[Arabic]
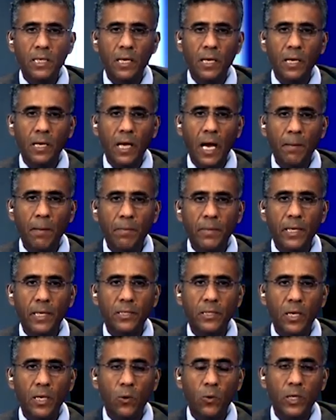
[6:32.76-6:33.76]
الأمن
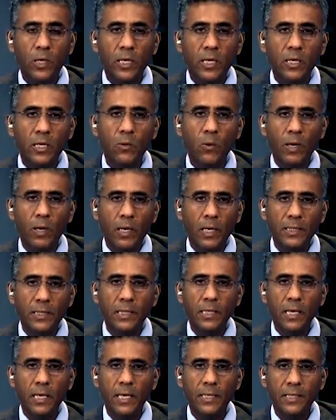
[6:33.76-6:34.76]
الدولي
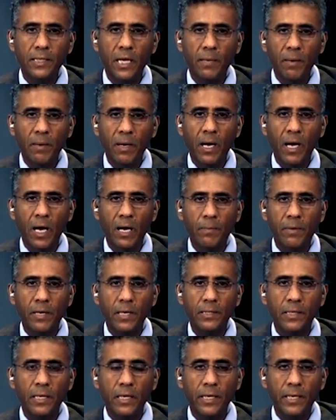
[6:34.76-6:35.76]
والتي قدمها
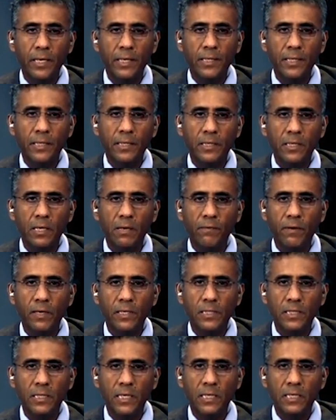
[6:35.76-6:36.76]
عبر دائرة
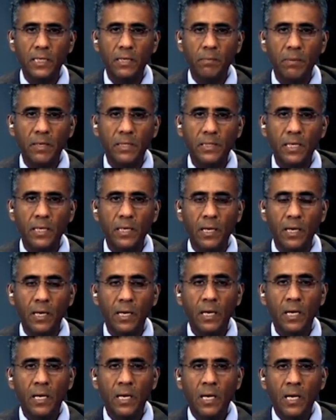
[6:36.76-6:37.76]
تلفازية من
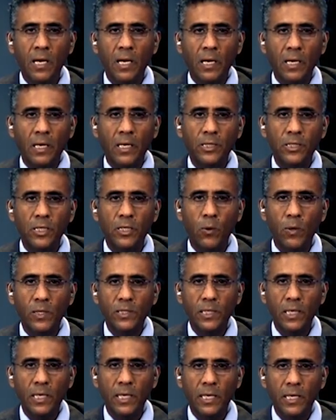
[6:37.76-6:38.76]
صنعاء التي
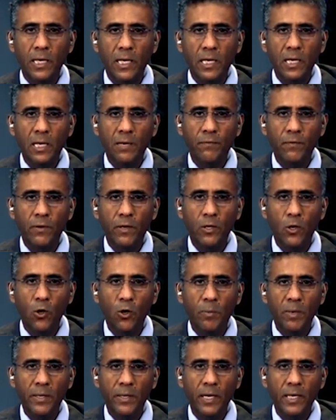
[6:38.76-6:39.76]
وصل إليها في
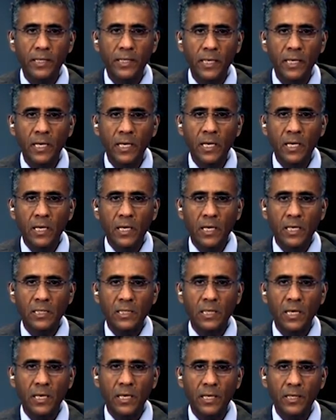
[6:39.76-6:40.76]
اليوم ذاته
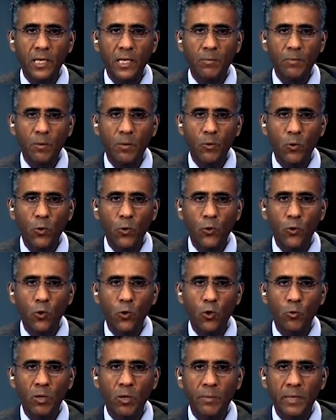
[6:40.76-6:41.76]
استعرض المبعوث
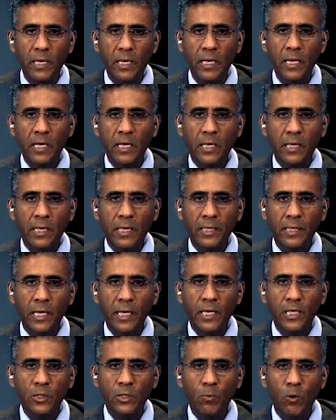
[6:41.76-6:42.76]
الأممي
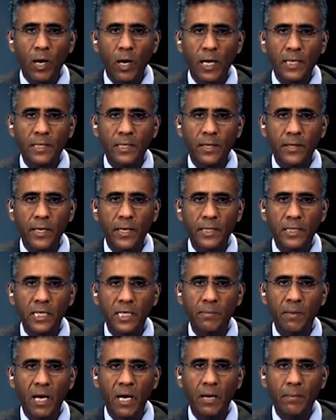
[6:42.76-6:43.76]
نتائج محادثاته
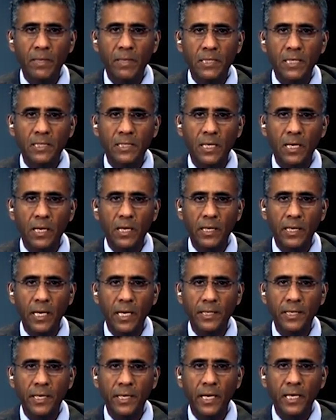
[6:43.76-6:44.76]
مع مجلس
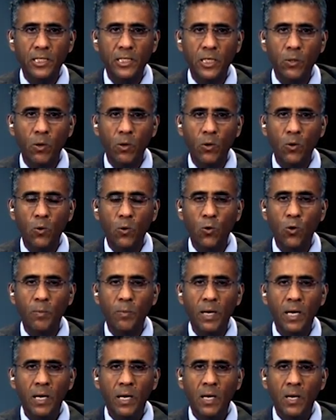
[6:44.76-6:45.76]
القيادة الرئاسي
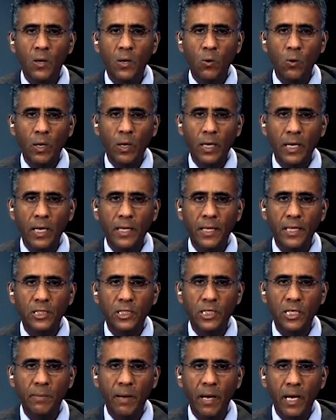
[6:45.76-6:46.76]
والحكومة وأكد
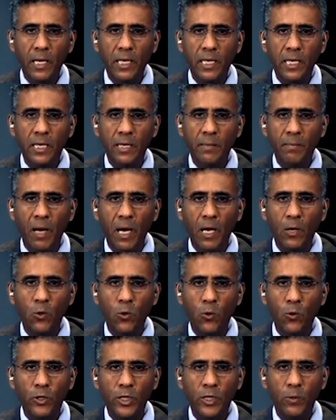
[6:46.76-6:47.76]
اجتماعه مع
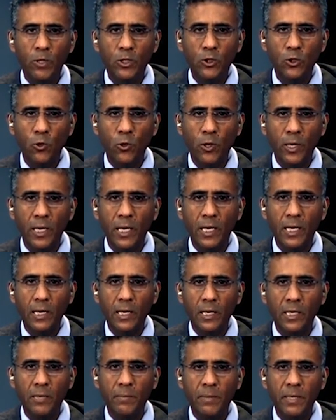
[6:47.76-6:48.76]
الحوثي والشركاء
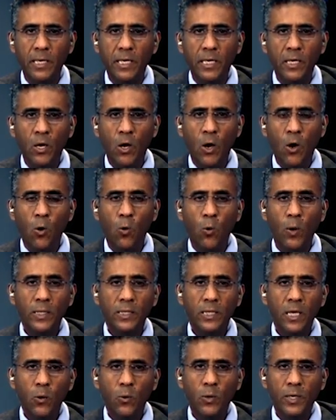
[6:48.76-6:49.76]
الإقليميين
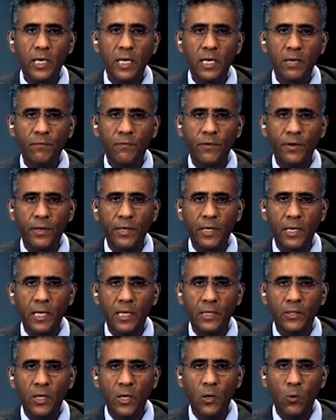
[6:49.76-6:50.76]
والدوليين في
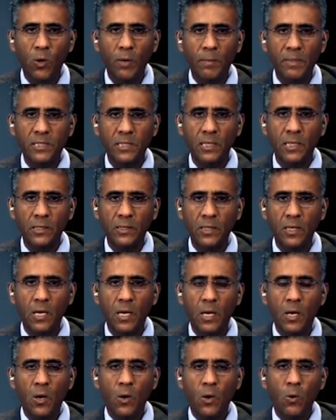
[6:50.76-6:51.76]
الرياض ومسقط
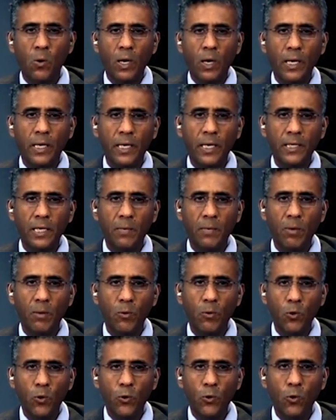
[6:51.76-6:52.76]
وأكد
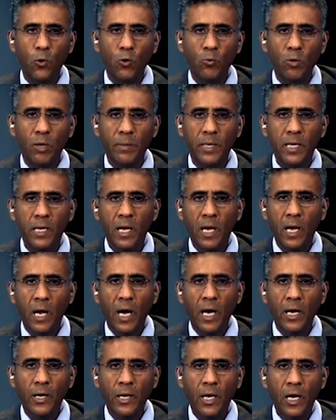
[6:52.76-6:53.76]
المبعوث الأممي
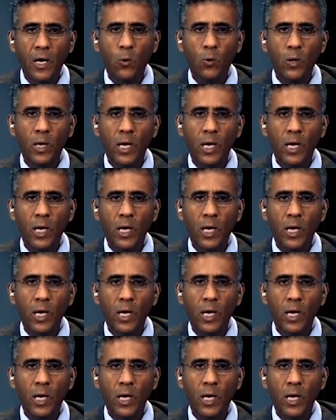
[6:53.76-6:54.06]
أنه